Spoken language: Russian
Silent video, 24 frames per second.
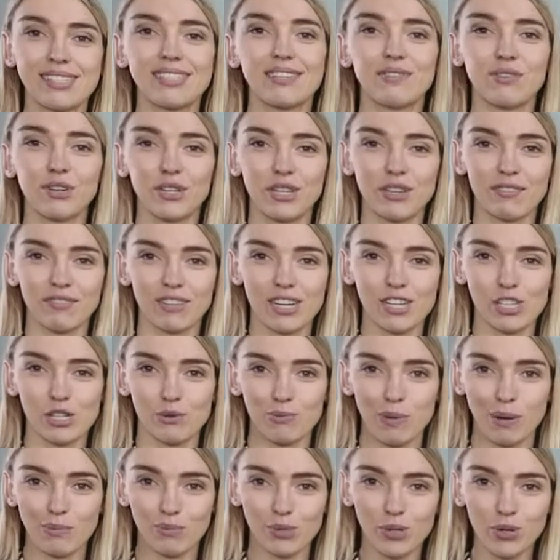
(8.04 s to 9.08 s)
Сегодня в
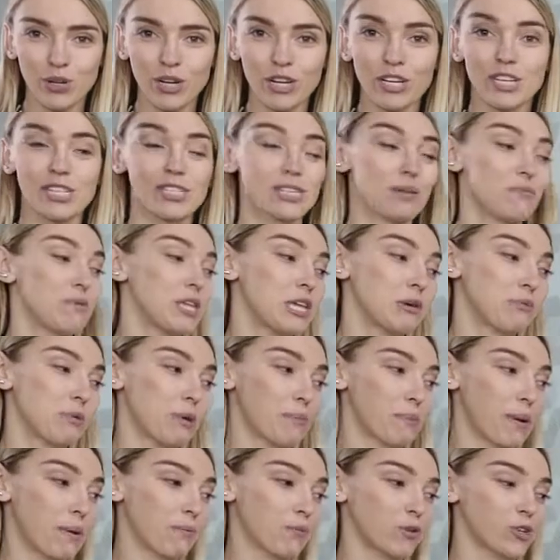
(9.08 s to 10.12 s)
нашем обзоре
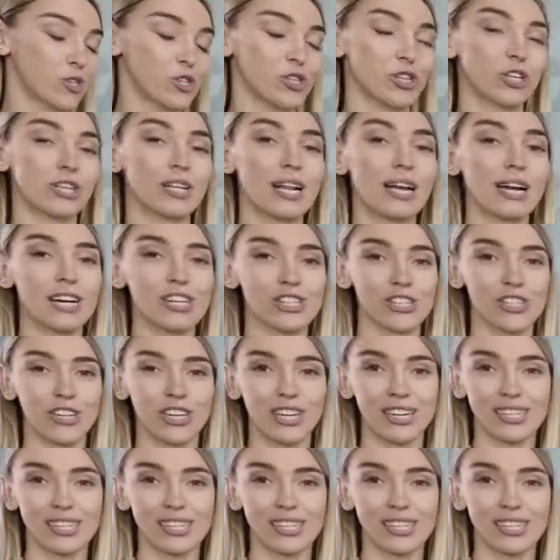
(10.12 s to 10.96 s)
незаменимый помощник для каждой